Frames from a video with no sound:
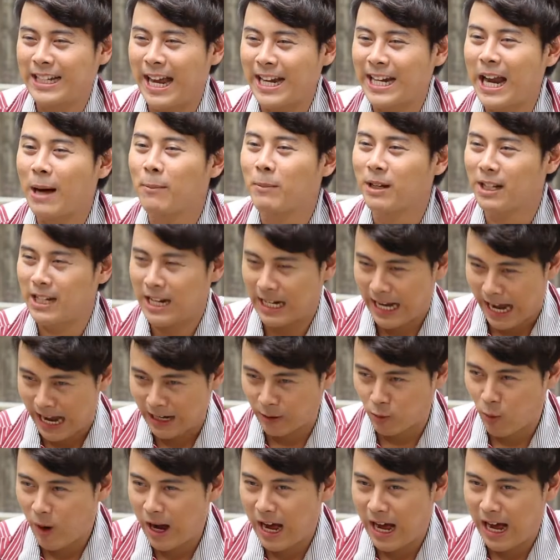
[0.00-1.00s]
แนะนำเลยละกัน
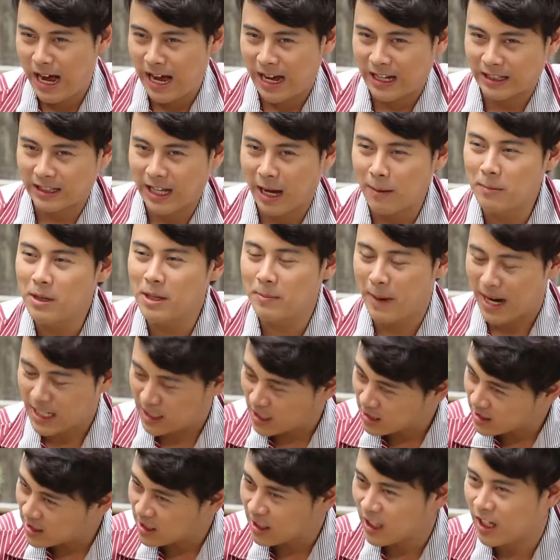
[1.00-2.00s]
ว่าถ้ามือใหม่
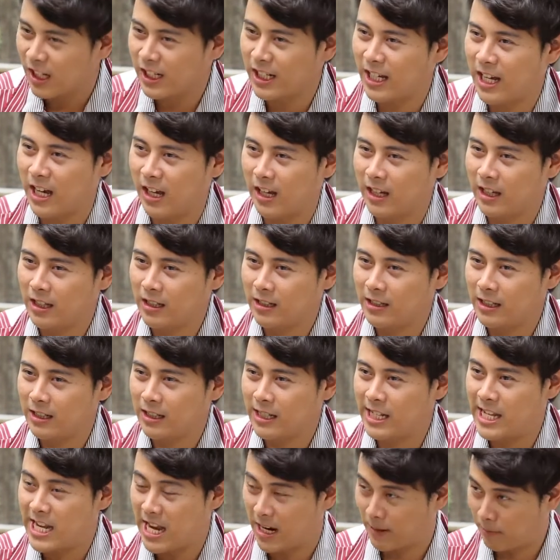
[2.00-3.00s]
จริง ๆเลยเนี่ย
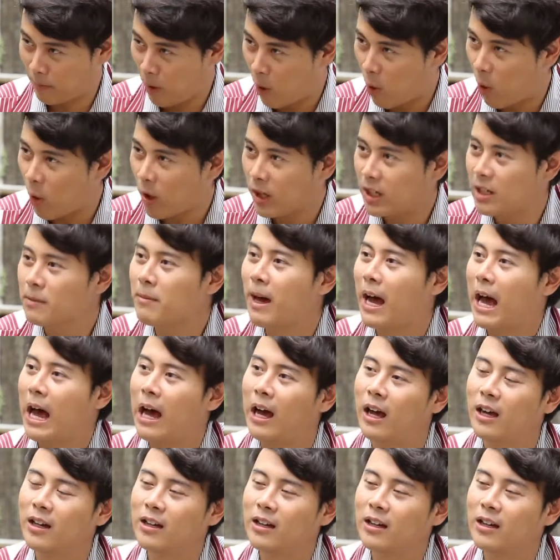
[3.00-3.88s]
เขียนโพยขึ้นมา